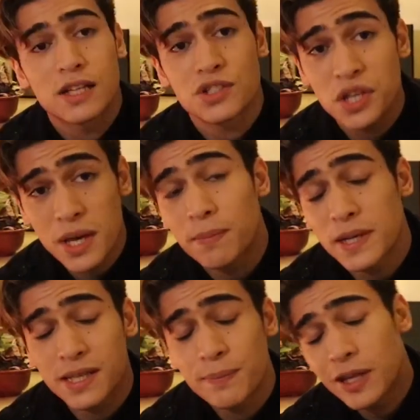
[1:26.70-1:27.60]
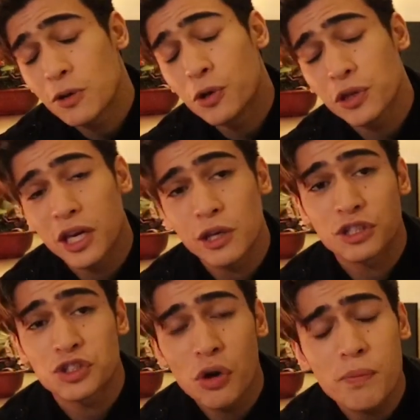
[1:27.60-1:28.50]
At syempre, sa panahon ngayon na
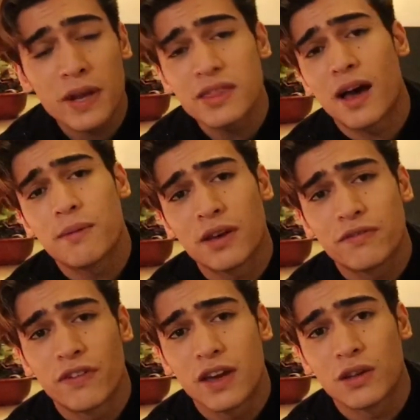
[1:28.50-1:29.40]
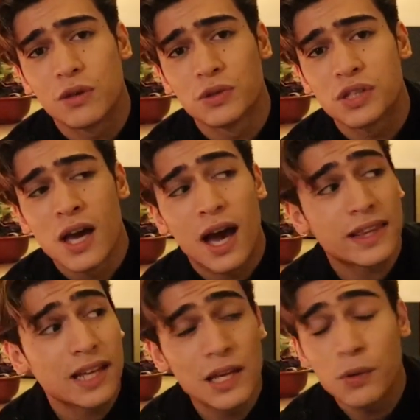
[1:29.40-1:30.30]
sobrang dami ang fake news at
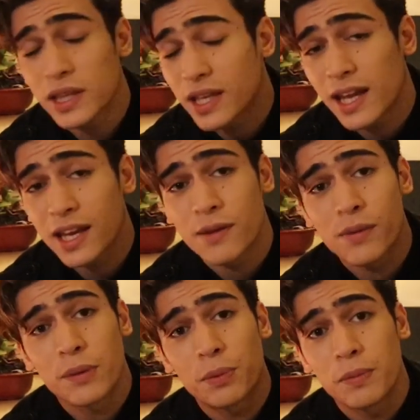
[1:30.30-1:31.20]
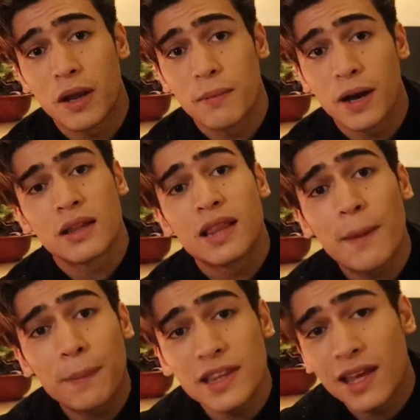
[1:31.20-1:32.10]
kaliwat ka na ng mga problema,
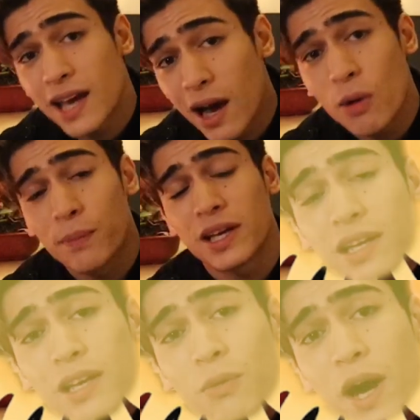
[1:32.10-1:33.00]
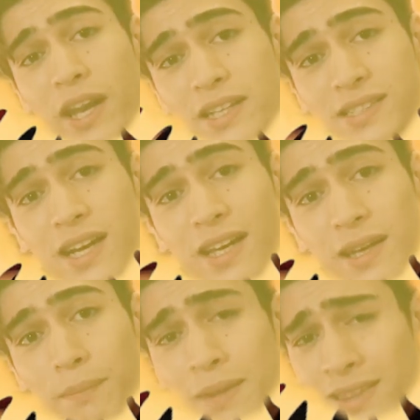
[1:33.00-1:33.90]
dapat ikaw ang maging liwanag sa
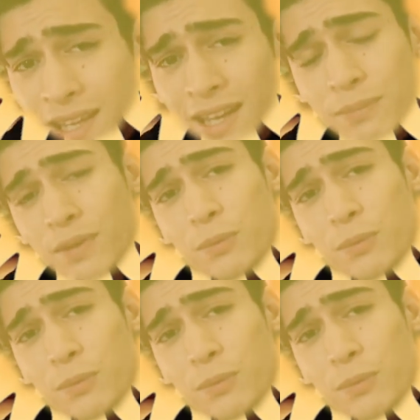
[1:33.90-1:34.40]
kanyang madilim na